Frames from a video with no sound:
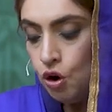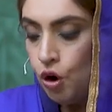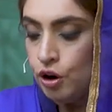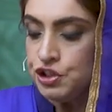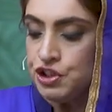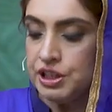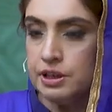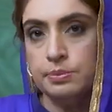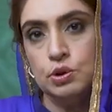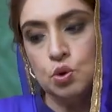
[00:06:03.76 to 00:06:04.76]
और
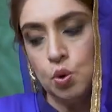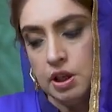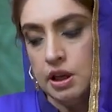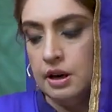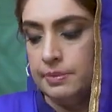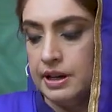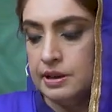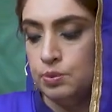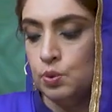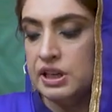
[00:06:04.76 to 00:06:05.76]
चिकन टोटल
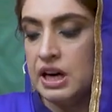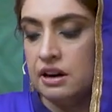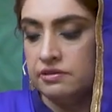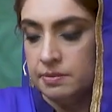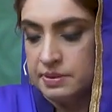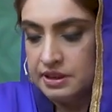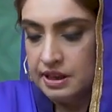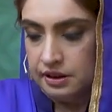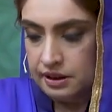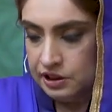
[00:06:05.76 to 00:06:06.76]
हमारी पूरी
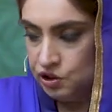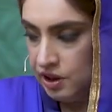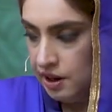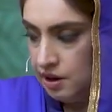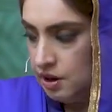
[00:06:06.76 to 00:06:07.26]
100% गल जाए